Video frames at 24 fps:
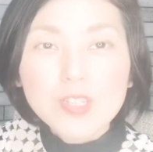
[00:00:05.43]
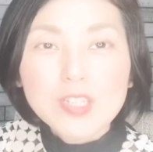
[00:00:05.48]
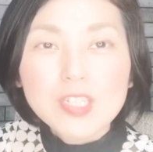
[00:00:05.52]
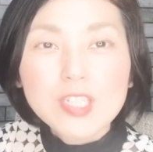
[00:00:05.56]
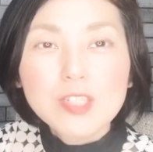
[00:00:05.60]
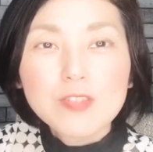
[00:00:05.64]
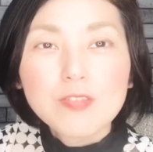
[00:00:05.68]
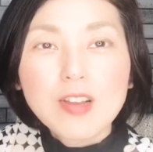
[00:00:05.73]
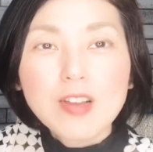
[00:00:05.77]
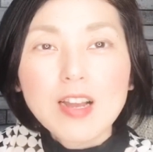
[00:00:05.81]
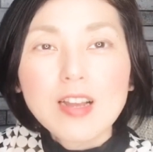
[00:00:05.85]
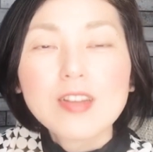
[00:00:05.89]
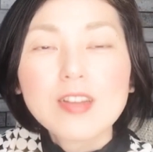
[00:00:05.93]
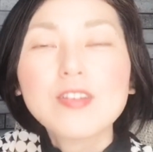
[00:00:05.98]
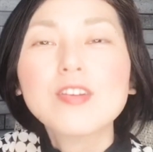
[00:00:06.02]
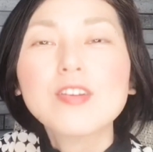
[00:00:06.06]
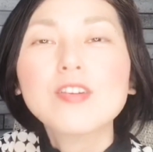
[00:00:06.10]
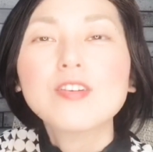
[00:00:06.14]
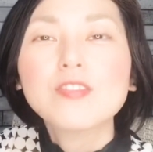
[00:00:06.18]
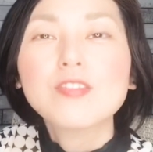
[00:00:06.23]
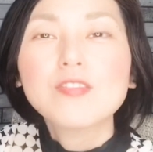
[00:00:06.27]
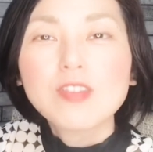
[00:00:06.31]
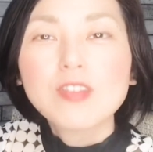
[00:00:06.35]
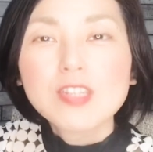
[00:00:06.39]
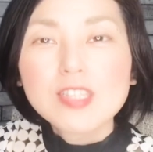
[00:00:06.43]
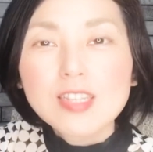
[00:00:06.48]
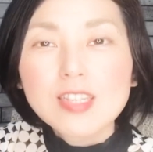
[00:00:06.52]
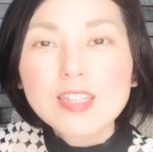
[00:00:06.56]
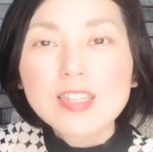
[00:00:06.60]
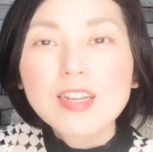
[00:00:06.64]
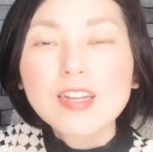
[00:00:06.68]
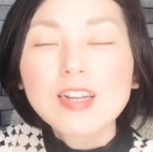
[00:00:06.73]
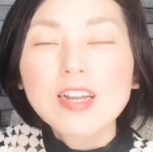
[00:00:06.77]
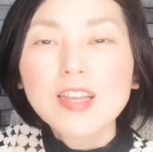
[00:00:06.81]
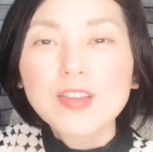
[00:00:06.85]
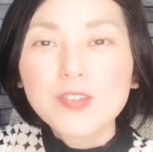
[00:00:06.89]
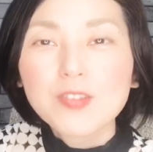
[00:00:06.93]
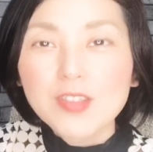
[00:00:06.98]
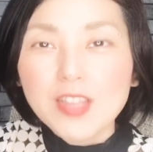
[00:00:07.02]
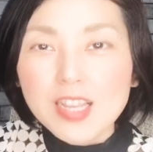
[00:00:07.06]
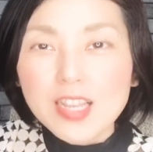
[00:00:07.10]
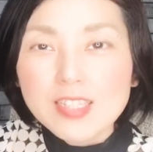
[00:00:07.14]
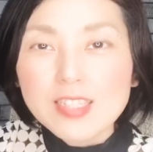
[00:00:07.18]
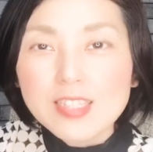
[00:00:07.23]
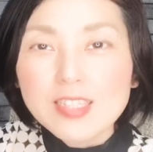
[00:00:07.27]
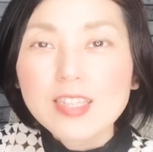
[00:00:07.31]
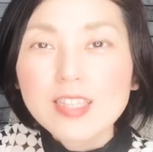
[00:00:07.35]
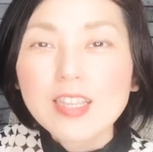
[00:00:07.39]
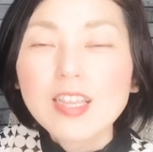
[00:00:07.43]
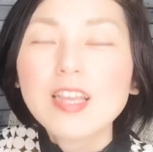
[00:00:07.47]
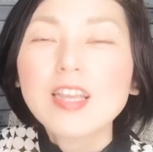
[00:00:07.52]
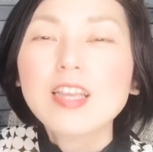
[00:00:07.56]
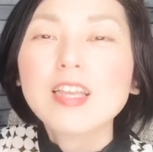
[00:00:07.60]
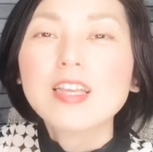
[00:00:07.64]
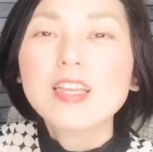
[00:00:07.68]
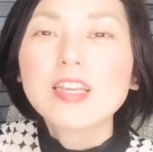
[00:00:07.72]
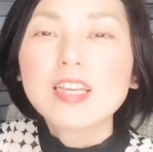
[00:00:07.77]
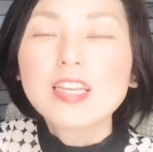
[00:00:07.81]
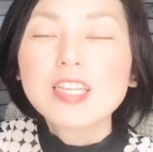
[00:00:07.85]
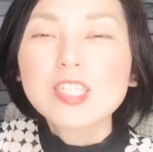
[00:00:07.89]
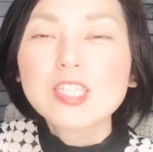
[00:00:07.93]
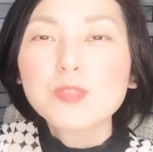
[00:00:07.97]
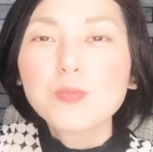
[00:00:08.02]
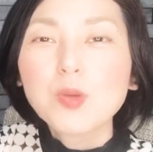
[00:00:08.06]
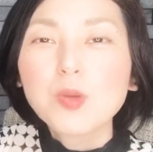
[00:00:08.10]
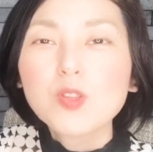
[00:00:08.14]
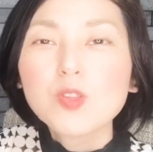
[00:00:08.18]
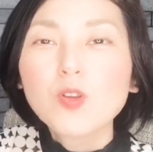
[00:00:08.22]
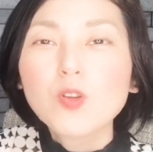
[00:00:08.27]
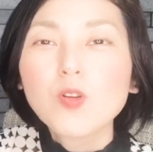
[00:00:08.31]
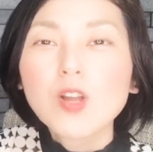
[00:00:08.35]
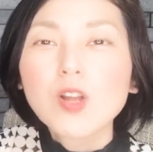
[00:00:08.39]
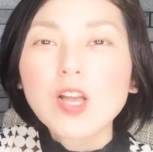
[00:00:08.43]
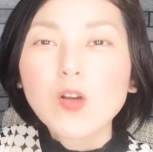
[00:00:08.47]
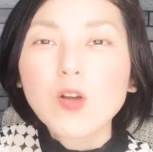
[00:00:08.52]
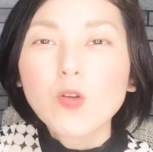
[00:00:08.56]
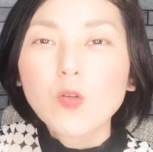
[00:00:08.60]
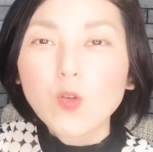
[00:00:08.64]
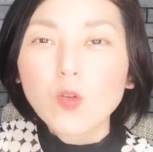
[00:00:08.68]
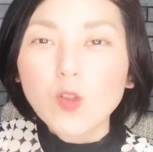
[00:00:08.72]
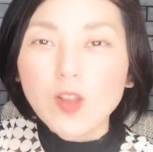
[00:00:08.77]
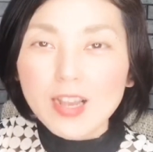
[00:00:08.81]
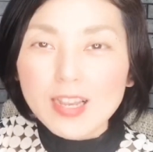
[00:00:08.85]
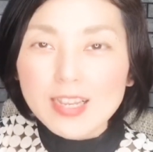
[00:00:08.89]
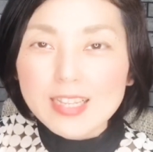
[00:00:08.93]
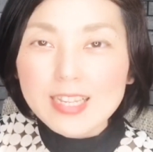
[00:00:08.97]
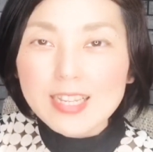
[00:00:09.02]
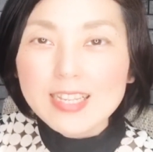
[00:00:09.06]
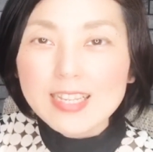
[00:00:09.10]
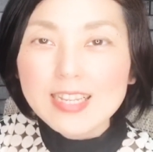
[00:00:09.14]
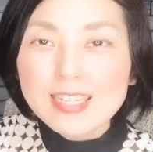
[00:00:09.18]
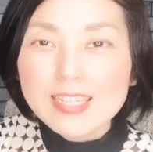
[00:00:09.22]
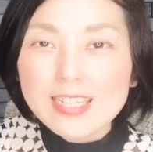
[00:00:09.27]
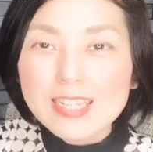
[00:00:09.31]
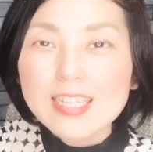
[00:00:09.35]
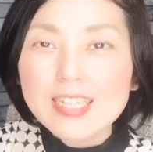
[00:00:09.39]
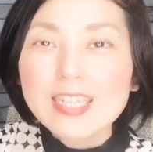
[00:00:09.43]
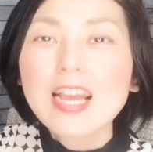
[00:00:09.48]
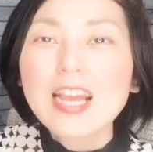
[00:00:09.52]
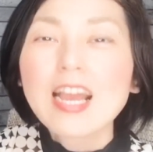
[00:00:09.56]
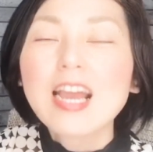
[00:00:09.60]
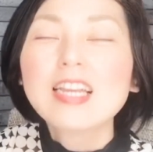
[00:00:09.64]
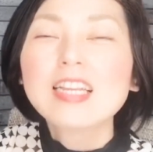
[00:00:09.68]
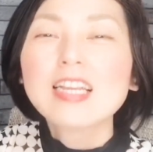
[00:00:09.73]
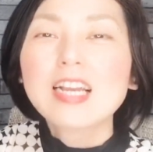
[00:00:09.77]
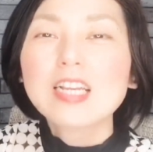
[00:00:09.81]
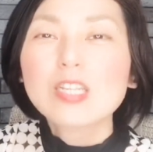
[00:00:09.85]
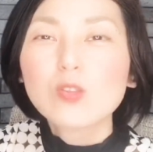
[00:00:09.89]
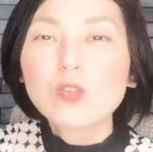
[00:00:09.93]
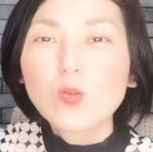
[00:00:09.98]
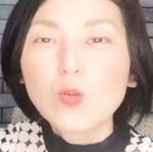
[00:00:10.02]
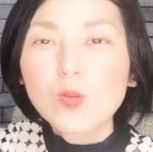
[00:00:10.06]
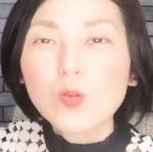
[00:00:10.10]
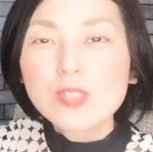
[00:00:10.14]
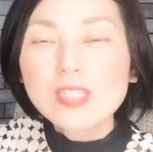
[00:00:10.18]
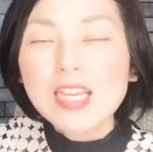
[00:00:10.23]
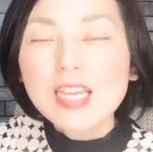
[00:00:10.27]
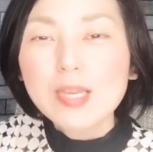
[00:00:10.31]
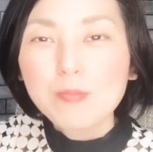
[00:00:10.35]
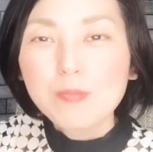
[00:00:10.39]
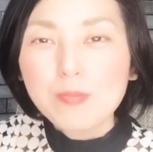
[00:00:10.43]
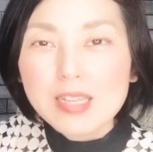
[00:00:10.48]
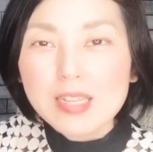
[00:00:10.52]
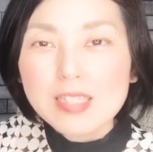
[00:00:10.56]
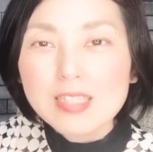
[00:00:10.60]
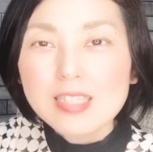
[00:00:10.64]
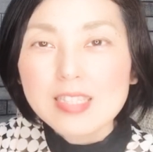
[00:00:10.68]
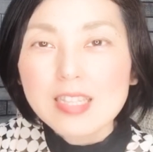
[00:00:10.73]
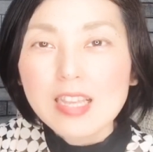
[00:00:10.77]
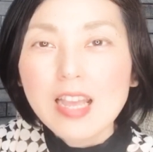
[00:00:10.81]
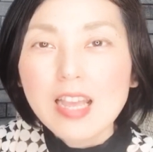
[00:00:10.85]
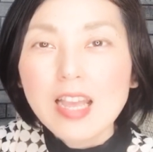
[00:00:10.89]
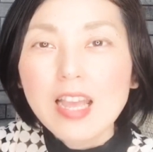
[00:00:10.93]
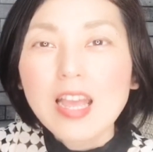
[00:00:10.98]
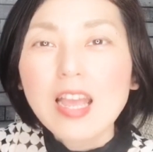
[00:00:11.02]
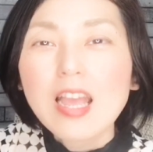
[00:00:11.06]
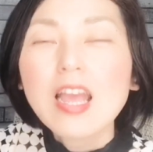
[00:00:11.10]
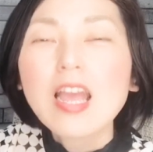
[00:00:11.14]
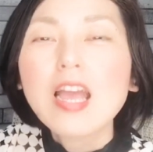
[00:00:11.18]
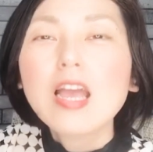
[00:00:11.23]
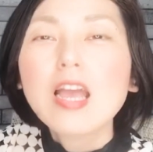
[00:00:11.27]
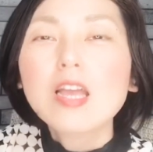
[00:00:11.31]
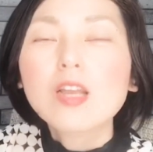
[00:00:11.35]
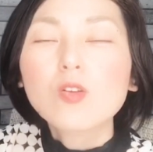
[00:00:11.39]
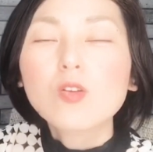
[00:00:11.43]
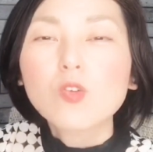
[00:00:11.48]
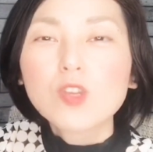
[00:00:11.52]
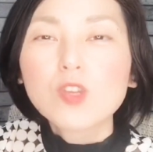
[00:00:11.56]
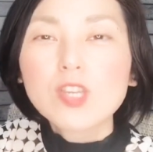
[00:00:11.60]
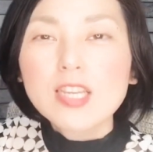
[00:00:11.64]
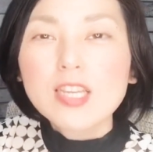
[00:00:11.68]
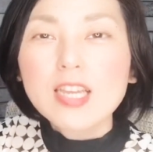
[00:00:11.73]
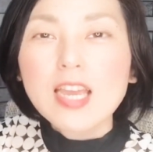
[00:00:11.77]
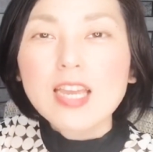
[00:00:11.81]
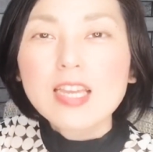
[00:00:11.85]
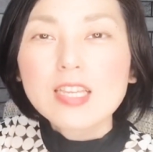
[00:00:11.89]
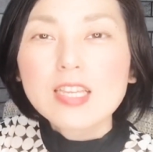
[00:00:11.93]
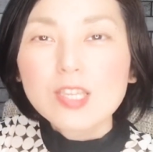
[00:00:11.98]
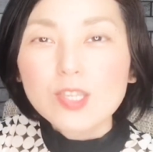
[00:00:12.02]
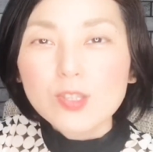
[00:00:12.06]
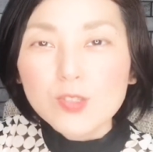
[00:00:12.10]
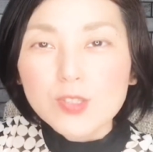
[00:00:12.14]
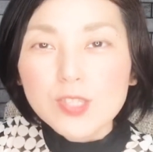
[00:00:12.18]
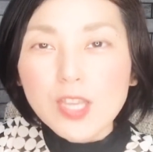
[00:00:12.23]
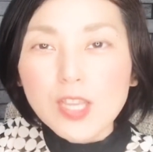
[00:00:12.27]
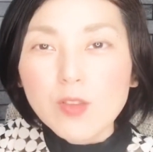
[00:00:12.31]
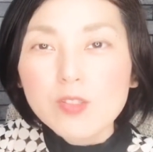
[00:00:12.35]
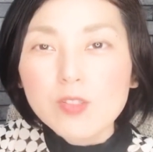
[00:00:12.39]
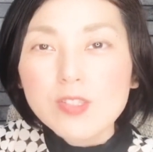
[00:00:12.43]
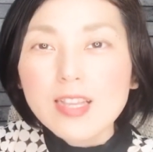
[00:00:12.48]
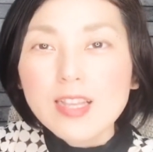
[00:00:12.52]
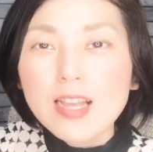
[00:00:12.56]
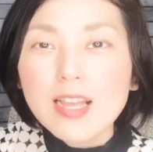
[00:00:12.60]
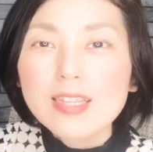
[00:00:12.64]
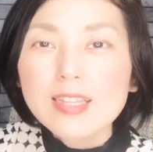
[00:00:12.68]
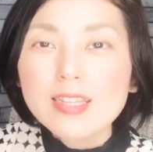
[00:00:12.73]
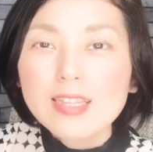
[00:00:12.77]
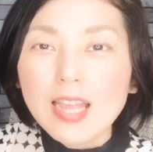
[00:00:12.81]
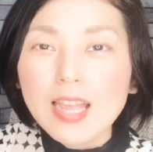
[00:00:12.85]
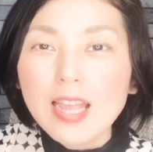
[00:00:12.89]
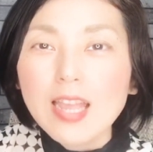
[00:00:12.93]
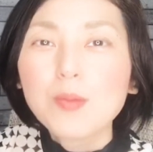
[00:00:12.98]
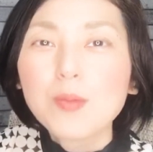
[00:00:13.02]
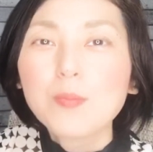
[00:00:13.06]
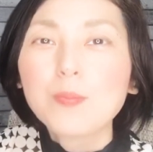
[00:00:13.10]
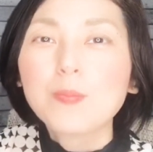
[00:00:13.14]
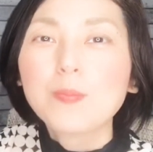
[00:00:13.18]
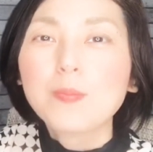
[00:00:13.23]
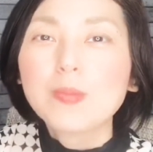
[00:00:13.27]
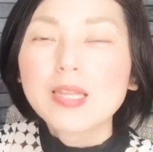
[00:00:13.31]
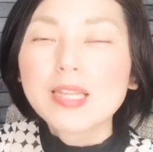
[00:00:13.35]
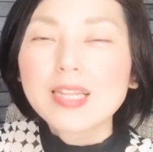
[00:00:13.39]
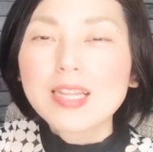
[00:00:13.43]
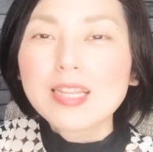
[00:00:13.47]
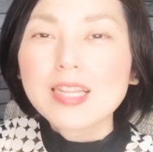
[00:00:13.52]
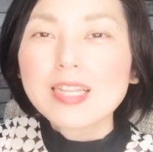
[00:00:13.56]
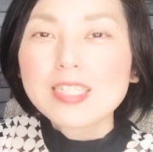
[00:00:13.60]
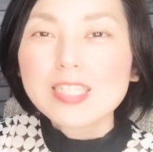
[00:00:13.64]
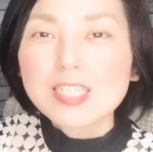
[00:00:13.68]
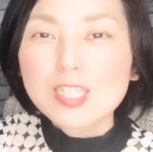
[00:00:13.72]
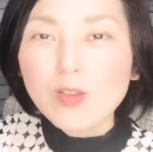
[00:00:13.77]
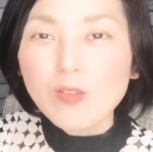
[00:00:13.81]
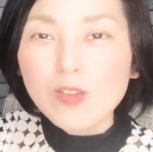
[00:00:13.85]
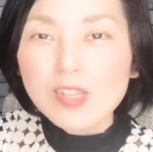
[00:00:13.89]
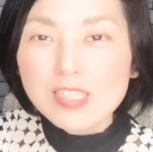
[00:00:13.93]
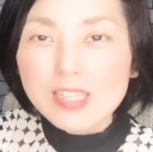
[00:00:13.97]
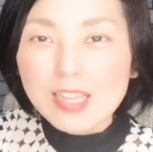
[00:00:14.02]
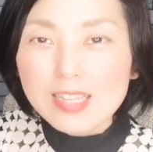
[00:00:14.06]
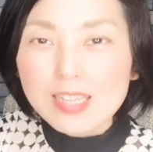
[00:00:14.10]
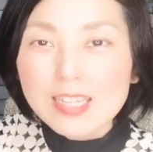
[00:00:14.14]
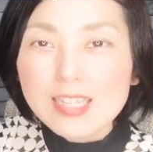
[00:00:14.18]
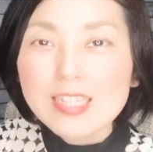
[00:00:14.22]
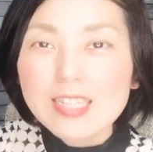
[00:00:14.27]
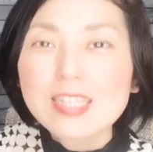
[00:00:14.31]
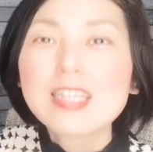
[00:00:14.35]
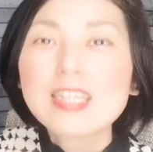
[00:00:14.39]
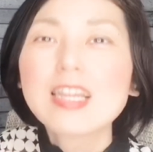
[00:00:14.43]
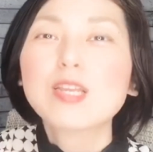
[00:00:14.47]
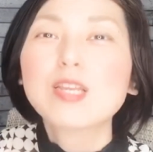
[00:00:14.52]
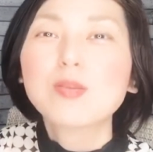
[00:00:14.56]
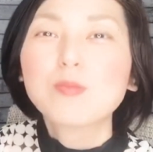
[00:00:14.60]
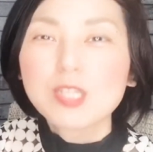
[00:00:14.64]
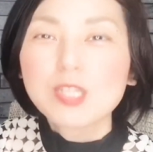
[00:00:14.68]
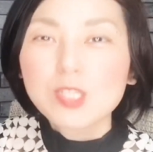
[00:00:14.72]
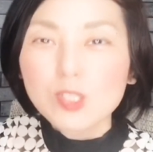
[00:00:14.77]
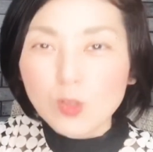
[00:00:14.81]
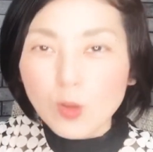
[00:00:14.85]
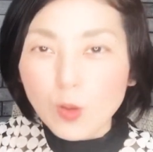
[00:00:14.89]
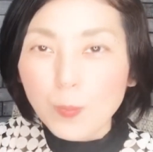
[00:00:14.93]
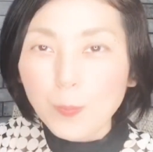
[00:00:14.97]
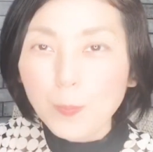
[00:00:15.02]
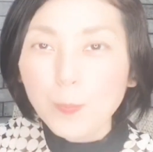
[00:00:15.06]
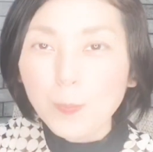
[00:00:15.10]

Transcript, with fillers: ちは、わさたかよです。いつも動画をご覧いただきありがとうございます。ご機嫌救世を使ってみんなで幸せになりましょ